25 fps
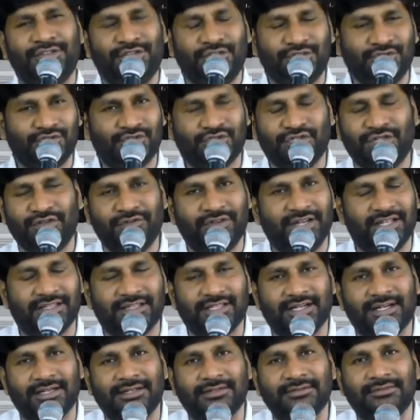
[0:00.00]
తీసుకుని
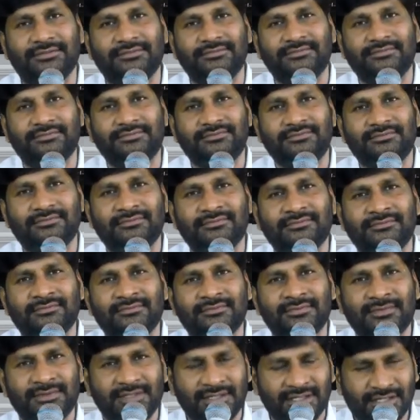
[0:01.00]
వెళతాడు
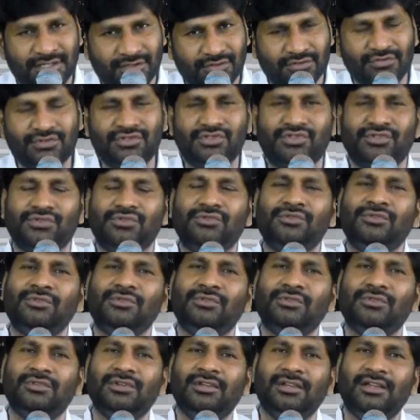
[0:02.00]
ఈరోజు
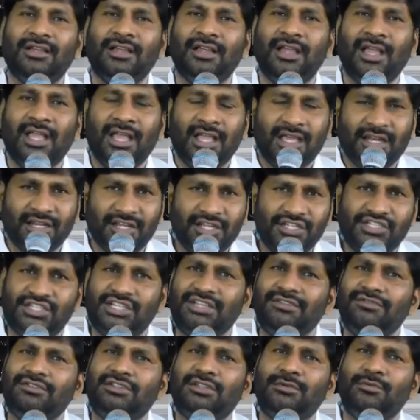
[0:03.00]
నీ
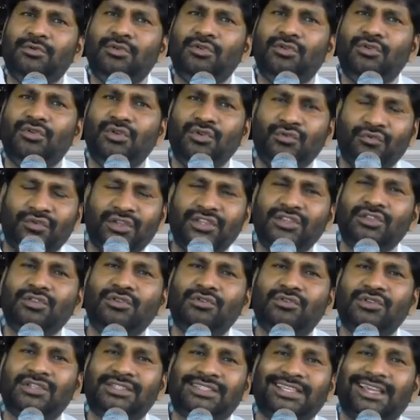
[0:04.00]
జీవితంలో
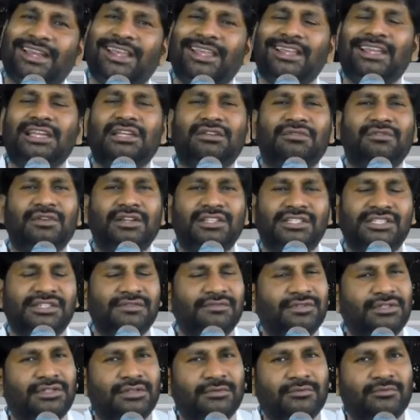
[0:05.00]
నువ్వెందుకు సరైనటువంటి
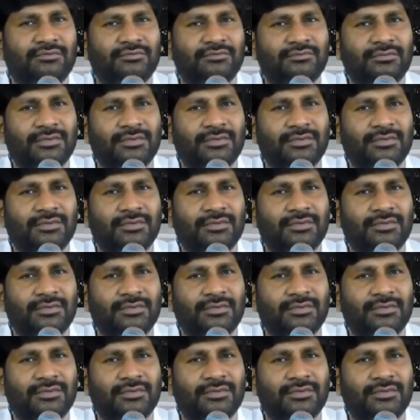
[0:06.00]
జీవితం